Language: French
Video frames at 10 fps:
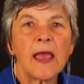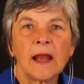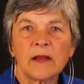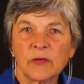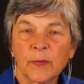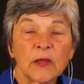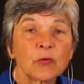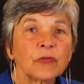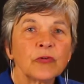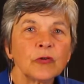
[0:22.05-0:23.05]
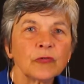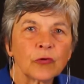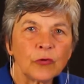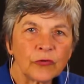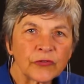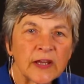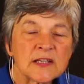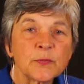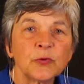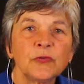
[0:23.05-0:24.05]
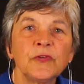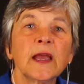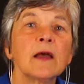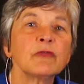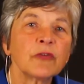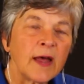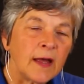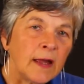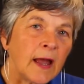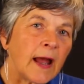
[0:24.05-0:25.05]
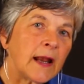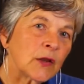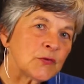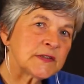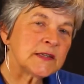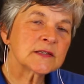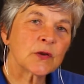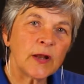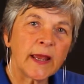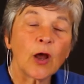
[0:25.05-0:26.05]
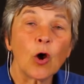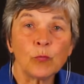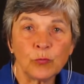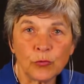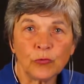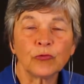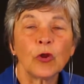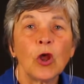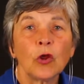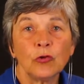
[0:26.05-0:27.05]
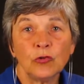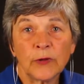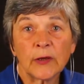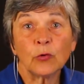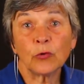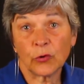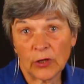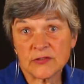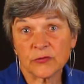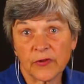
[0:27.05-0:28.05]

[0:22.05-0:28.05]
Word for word: Elle avait pris conscience que le stress peut devenir un frein à la réussite scolaire en plus de nuire aux relations